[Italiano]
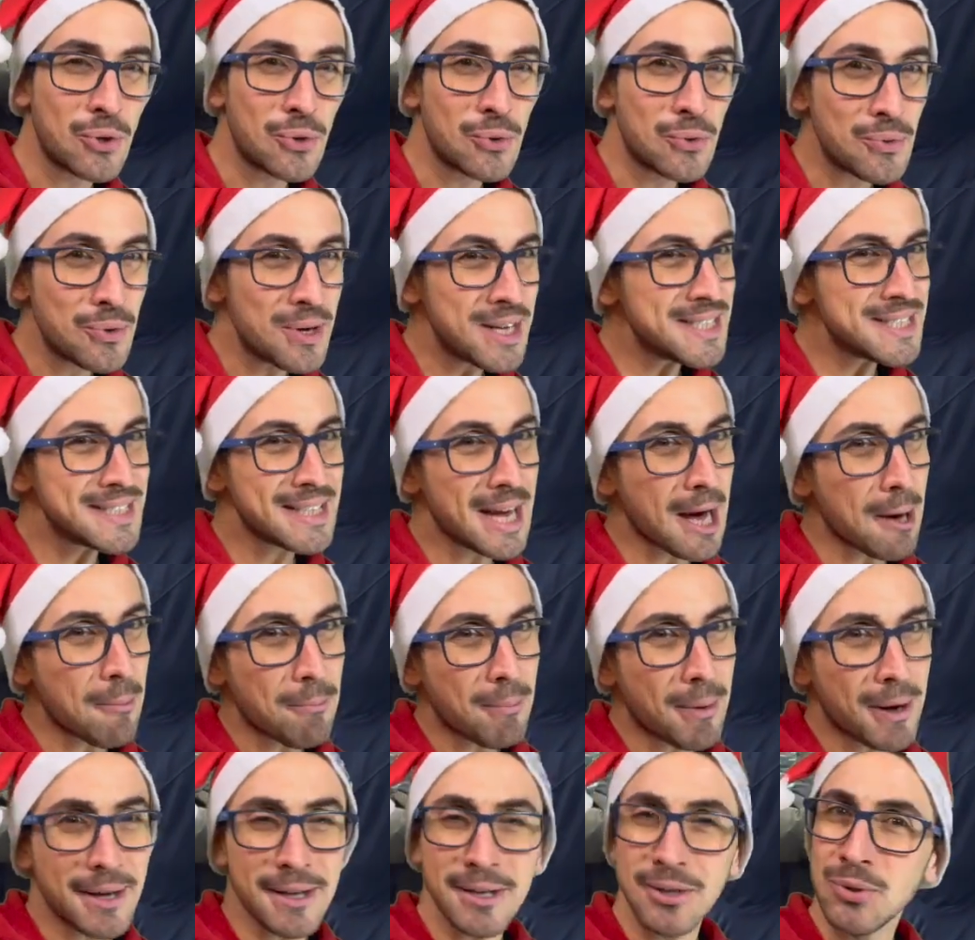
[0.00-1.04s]
una schiappa
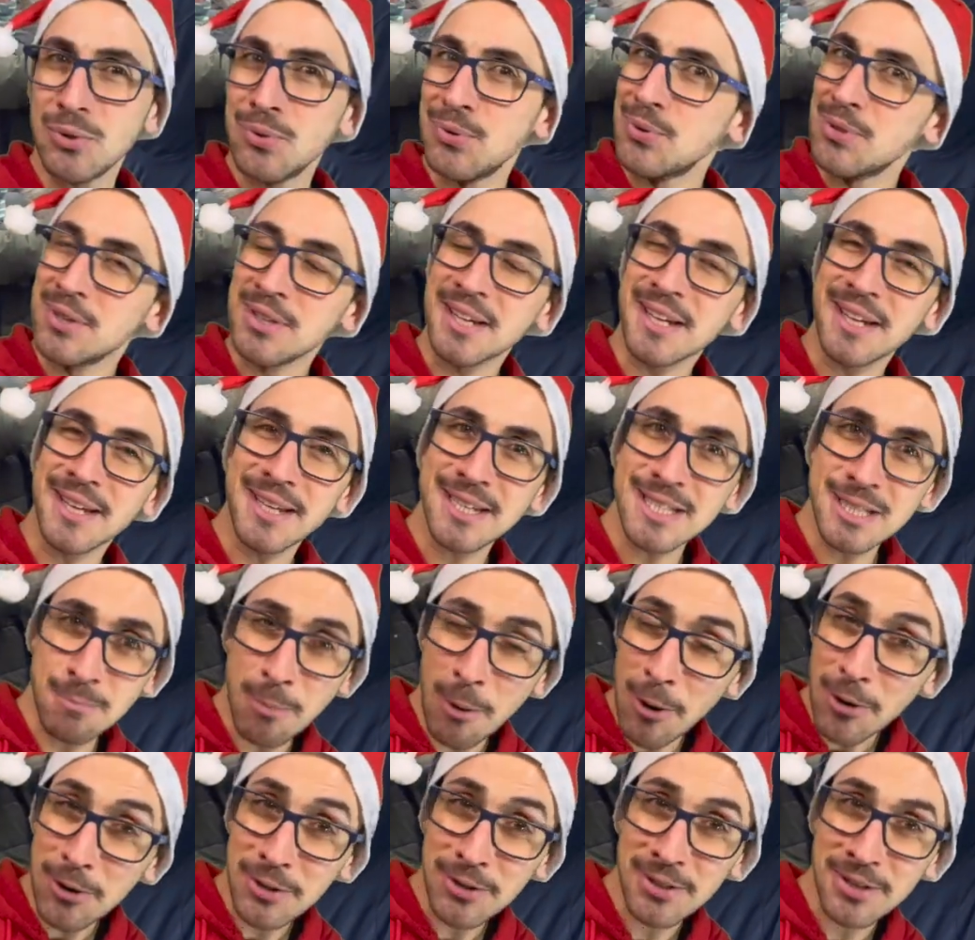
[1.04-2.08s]
in tutti gli
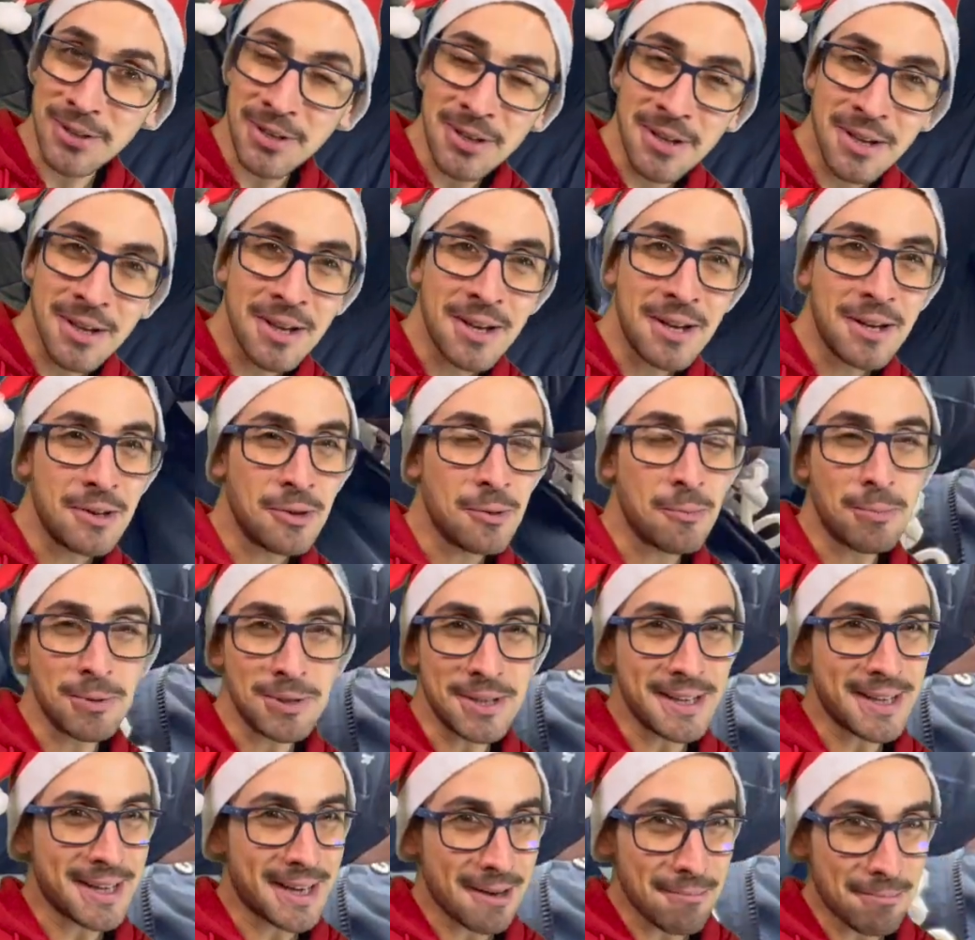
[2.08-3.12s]
sport. Non
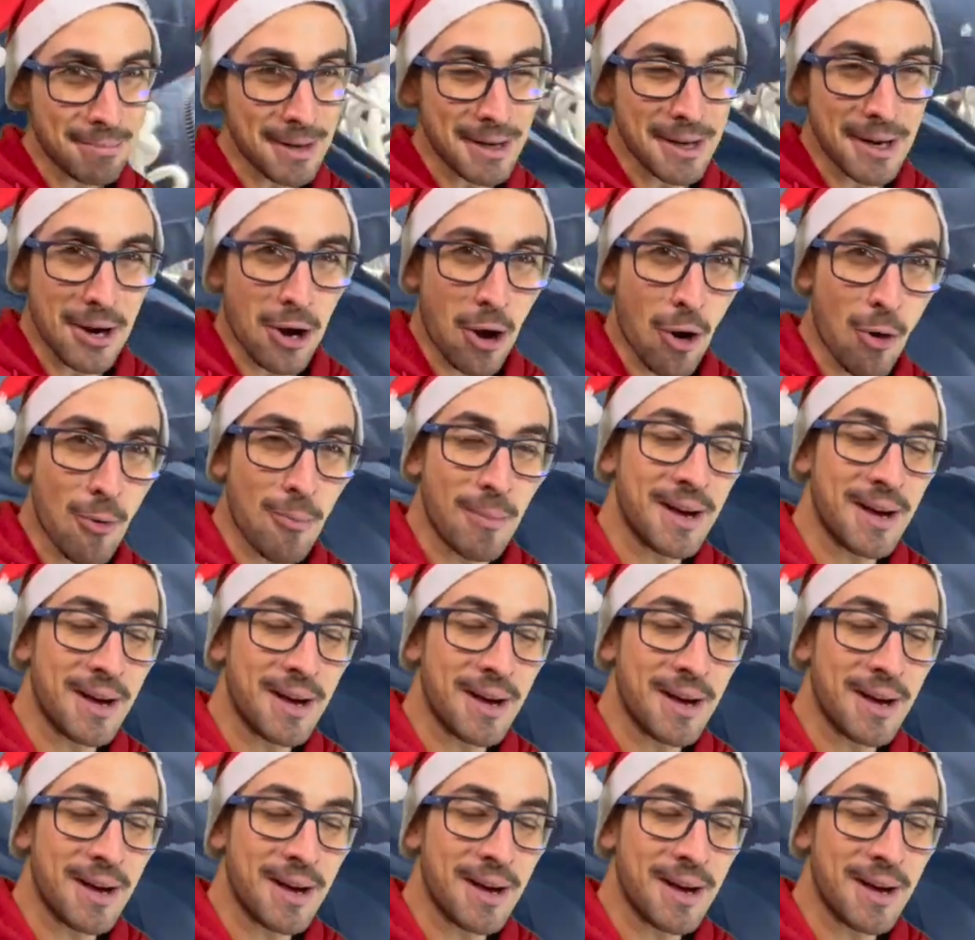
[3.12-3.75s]
potete capire come